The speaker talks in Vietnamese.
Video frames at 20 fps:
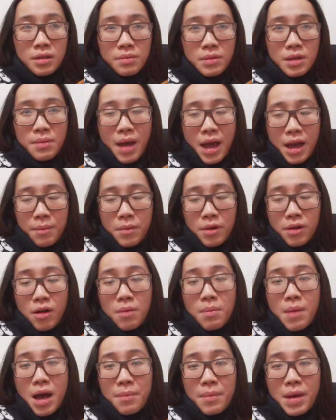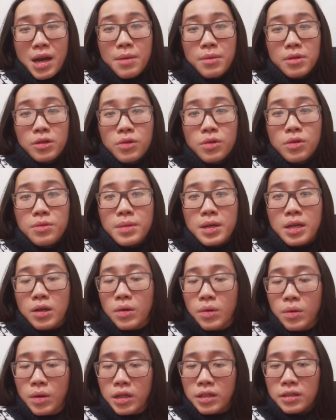cái bạn mà có ba má mình nuôi mình
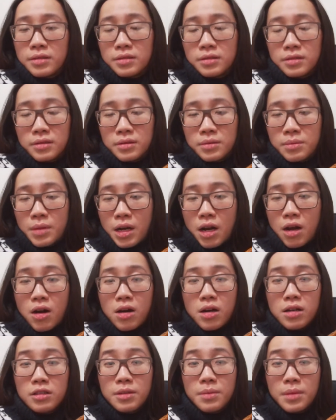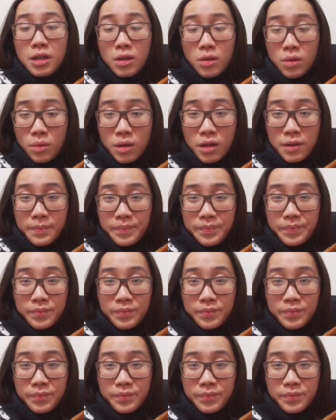luôn á lo hết cho mình luôn á